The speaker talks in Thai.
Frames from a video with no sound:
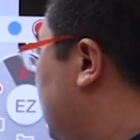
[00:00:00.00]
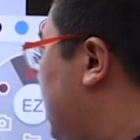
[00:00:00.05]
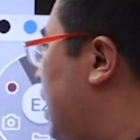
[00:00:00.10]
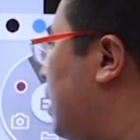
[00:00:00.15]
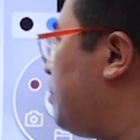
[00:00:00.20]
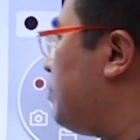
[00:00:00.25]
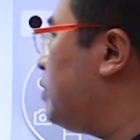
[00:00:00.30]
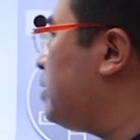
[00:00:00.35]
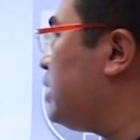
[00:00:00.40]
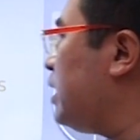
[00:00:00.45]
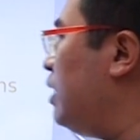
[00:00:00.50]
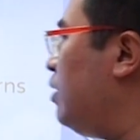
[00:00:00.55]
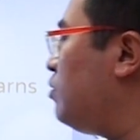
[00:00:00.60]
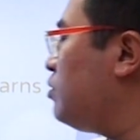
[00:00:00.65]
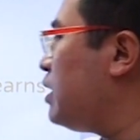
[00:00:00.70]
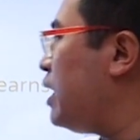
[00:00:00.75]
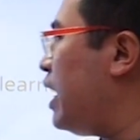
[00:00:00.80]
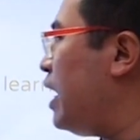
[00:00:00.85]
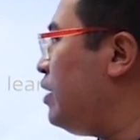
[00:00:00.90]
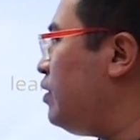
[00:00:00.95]
นะครับจะลง
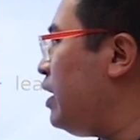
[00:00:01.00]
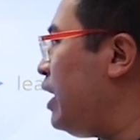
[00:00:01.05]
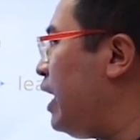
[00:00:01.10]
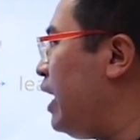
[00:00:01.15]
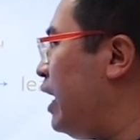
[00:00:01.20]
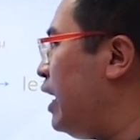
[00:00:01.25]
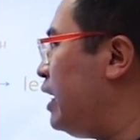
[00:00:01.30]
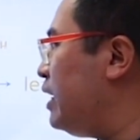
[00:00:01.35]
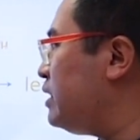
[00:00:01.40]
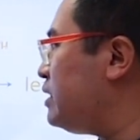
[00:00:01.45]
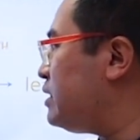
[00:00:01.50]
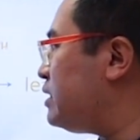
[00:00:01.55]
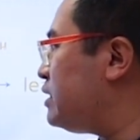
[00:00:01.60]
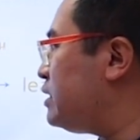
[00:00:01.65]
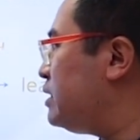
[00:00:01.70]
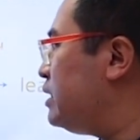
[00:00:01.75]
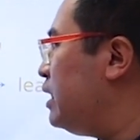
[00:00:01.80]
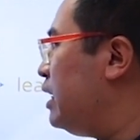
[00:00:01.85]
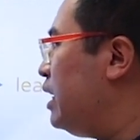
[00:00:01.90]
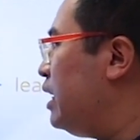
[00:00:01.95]
ท้ายด้วย s
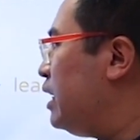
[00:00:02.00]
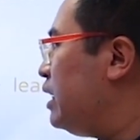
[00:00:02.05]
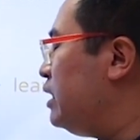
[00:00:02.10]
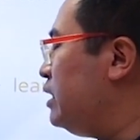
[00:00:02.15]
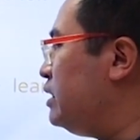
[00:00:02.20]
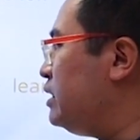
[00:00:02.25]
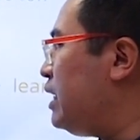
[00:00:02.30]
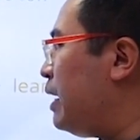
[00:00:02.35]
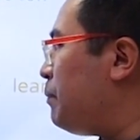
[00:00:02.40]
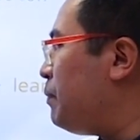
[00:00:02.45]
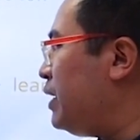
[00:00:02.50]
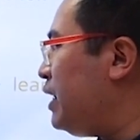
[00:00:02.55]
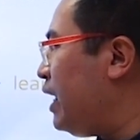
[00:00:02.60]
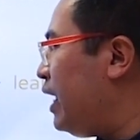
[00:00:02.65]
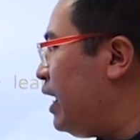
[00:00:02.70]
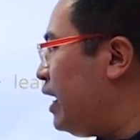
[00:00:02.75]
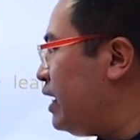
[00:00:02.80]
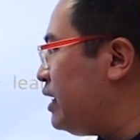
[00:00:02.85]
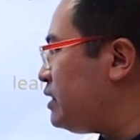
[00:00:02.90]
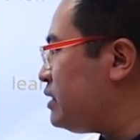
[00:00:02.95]
หรือ double
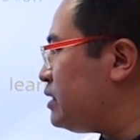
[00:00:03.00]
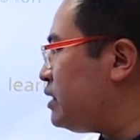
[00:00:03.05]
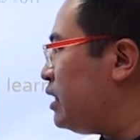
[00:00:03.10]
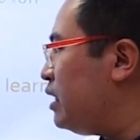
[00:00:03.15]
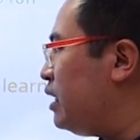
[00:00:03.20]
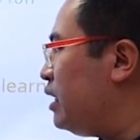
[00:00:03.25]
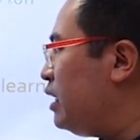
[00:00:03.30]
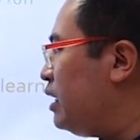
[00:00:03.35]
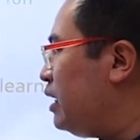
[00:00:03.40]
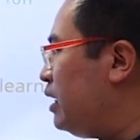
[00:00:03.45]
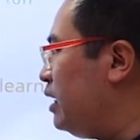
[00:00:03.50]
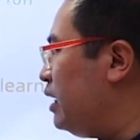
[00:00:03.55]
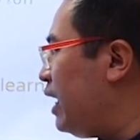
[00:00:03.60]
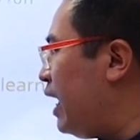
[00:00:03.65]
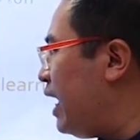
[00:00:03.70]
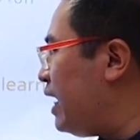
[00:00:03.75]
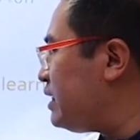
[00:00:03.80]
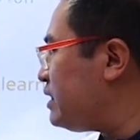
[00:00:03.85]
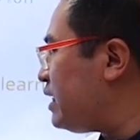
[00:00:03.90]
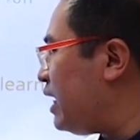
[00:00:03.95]
s หรือ
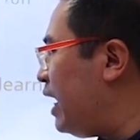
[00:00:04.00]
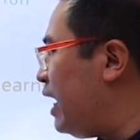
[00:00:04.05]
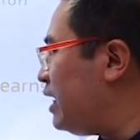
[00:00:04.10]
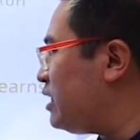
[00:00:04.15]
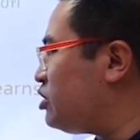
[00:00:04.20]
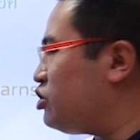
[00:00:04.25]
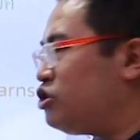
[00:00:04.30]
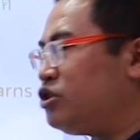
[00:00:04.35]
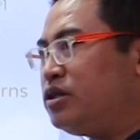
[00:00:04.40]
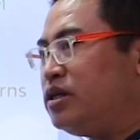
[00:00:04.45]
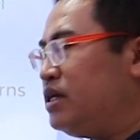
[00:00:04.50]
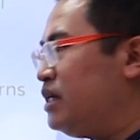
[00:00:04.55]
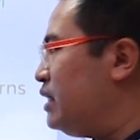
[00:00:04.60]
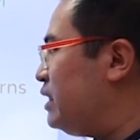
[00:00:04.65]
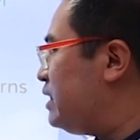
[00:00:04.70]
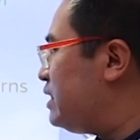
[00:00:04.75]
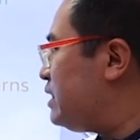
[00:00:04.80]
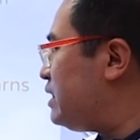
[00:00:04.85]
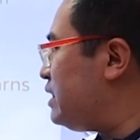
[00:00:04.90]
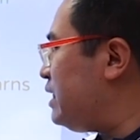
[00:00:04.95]
sh
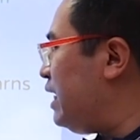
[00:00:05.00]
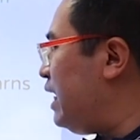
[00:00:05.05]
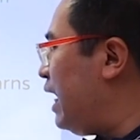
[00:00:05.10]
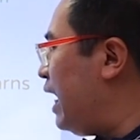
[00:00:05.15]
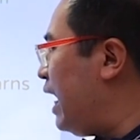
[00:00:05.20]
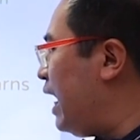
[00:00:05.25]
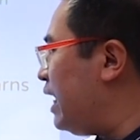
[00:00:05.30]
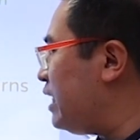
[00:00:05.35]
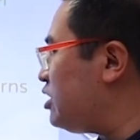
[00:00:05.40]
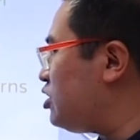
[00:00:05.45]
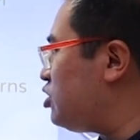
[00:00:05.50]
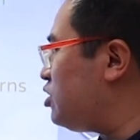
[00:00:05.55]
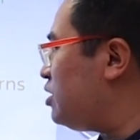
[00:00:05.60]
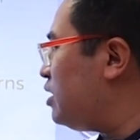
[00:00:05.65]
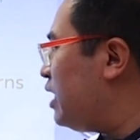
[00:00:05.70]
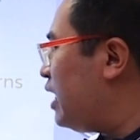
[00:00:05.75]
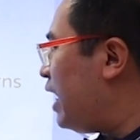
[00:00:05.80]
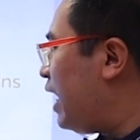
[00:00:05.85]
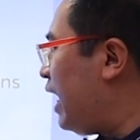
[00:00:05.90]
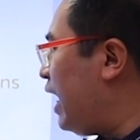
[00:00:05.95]
ch
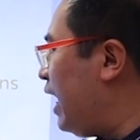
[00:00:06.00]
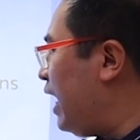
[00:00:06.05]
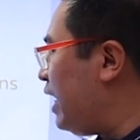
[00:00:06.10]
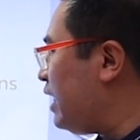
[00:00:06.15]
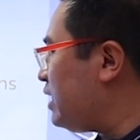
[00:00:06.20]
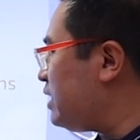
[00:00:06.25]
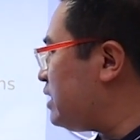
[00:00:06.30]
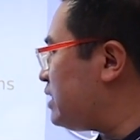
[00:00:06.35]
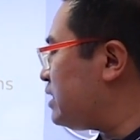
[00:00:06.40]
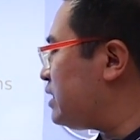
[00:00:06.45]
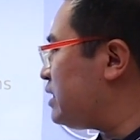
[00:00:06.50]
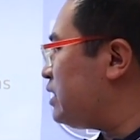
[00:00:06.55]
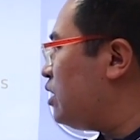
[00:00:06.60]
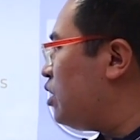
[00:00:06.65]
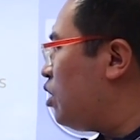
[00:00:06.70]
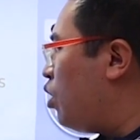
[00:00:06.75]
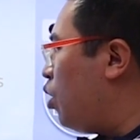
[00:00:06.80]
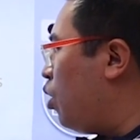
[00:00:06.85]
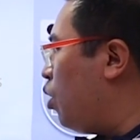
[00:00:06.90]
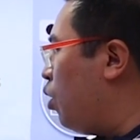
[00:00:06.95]
x
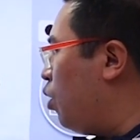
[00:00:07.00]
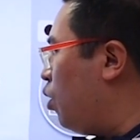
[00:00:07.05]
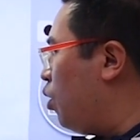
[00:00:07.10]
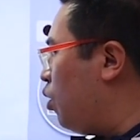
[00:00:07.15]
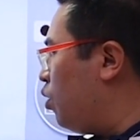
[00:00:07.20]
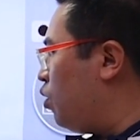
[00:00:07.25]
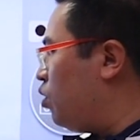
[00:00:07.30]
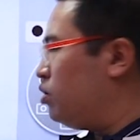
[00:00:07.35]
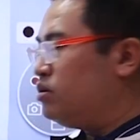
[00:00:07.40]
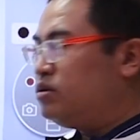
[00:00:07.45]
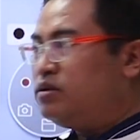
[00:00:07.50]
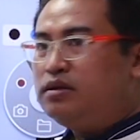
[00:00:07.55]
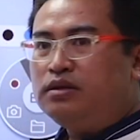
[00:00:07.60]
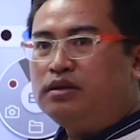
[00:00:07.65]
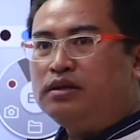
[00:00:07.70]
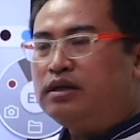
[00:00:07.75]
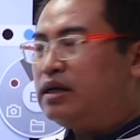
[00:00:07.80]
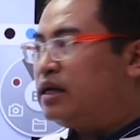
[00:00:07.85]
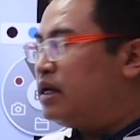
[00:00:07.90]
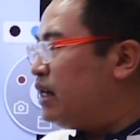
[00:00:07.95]
o
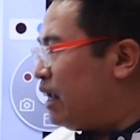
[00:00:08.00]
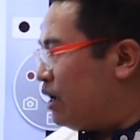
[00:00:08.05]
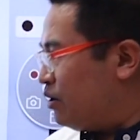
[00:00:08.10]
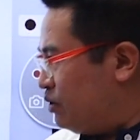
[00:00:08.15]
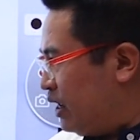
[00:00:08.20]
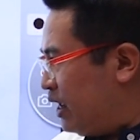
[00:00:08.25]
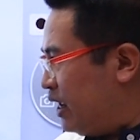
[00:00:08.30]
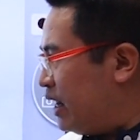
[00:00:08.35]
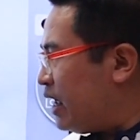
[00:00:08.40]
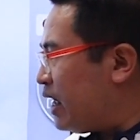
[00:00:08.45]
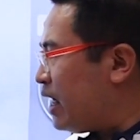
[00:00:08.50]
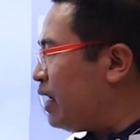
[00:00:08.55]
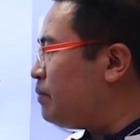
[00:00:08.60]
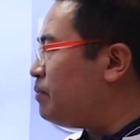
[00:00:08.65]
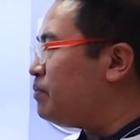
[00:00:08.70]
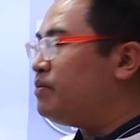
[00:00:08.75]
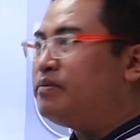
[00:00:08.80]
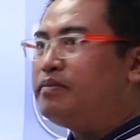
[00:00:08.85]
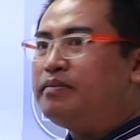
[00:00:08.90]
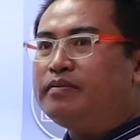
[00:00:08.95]
เหล่านี้นะครับ
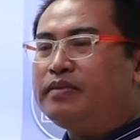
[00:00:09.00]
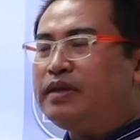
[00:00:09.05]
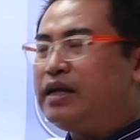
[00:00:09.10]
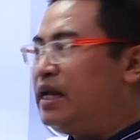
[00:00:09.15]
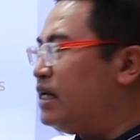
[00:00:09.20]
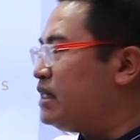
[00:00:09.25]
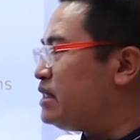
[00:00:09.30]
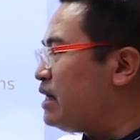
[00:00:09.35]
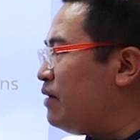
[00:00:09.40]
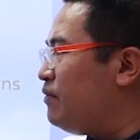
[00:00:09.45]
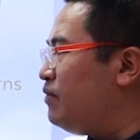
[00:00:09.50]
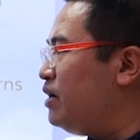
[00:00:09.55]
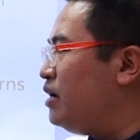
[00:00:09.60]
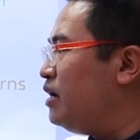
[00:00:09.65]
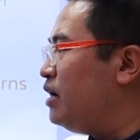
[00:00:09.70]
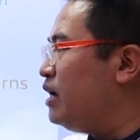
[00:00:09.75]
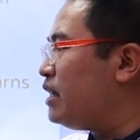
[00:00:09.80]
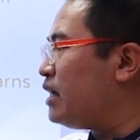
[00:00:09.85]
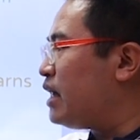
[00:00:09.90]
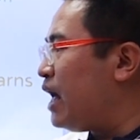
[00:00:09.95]
นักเรียนจำไว้
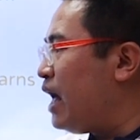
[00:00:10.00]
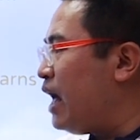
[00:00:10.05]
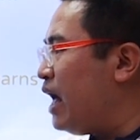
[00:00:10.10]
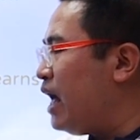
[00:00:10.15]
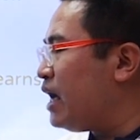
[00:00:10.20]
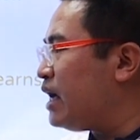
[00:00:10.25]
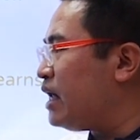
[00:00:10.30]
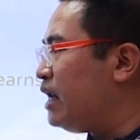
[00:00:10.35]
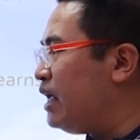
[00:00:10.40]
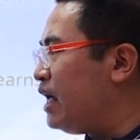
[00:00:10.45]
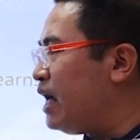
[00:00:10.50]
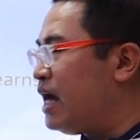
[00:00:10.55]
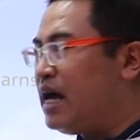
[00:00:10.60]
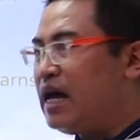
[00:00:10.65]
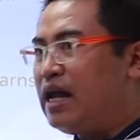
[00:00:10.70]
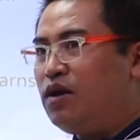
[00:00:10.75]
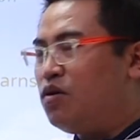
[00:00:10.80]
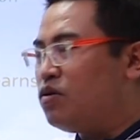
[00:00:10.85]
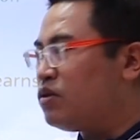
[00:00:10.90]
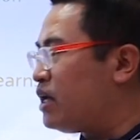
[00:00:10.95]
เลยถ้ากริยา
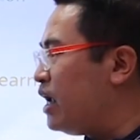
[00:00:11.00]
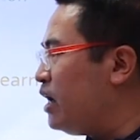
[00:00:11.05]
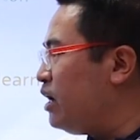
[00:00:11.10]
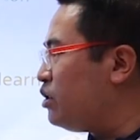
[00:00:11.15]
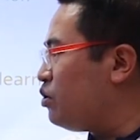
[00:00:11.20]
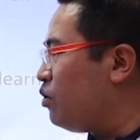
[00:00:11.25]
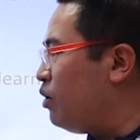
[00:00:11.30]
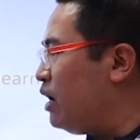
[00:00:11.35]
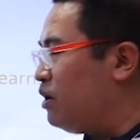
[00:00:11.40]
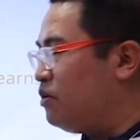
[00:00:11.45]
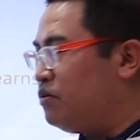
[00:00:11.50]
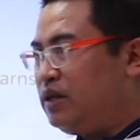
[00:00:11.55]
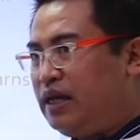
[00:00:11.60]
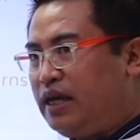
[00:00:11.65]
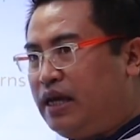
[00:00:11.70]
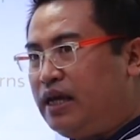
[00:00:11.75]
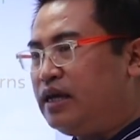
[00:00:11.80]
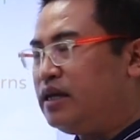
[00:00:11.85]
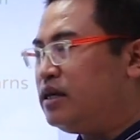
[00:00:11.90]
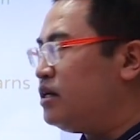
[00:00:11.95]
ลงท้ายด้วยตัวเหล่า
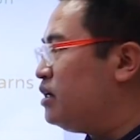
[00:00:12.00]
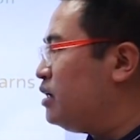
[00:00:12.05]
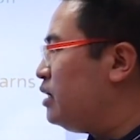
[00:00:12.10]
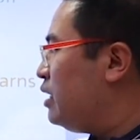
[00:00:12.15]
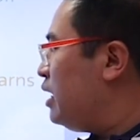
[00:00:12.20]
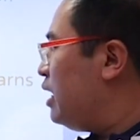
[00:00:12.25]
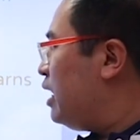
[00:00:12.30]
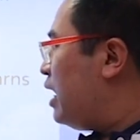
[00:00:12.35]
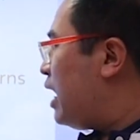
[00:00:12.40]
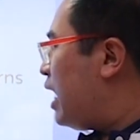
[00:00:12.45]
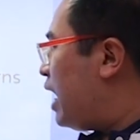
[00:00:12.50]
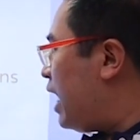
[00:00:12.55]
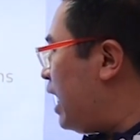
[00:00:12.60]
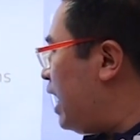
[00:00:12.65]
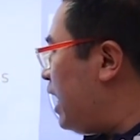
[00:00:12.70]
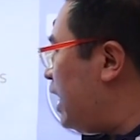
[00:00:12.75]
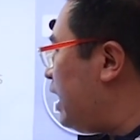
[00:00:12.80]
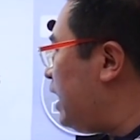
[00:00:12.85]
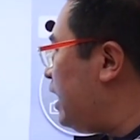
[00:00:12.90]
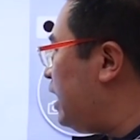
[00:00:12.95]
นี้
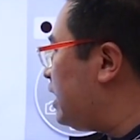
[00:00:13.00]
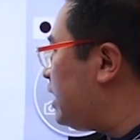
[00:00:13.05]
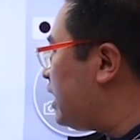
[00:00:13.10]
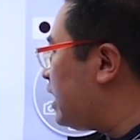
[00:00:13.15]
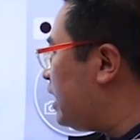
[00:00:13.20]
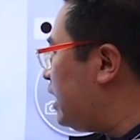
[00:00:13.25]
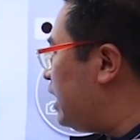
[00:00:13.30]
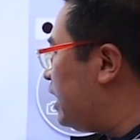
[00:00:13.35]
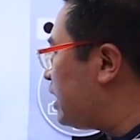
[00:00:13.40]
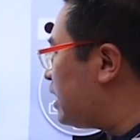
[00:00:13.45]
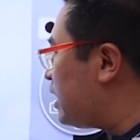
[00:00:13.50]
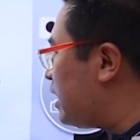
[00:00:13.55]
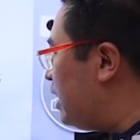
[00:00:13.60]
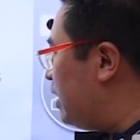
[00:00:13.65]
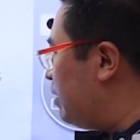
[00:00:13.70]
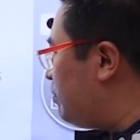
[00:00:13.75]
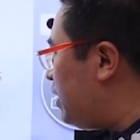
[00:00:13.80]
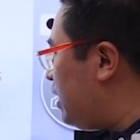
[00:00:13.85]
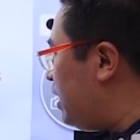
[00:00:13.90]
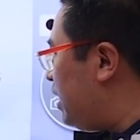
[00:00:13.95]
ให้นักเรียนเติ
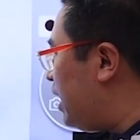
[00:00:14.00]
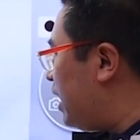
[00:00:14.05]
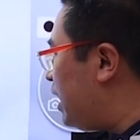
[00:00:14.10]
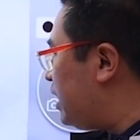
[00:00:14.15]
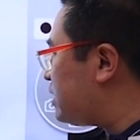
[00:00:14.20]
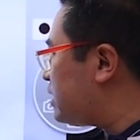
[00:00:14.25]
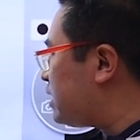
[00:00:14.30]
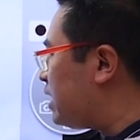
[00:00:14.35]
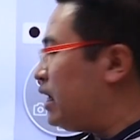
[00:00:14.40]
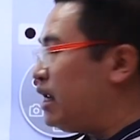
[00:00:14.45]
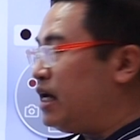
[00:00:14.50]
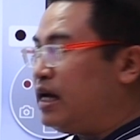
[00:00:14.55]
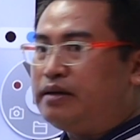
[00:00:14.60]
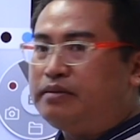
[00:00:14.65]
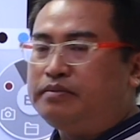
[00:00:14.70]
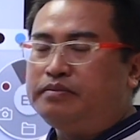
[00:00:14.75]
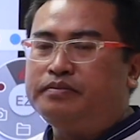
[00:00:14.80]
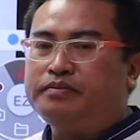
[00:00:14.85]
ม es ข้างหลัง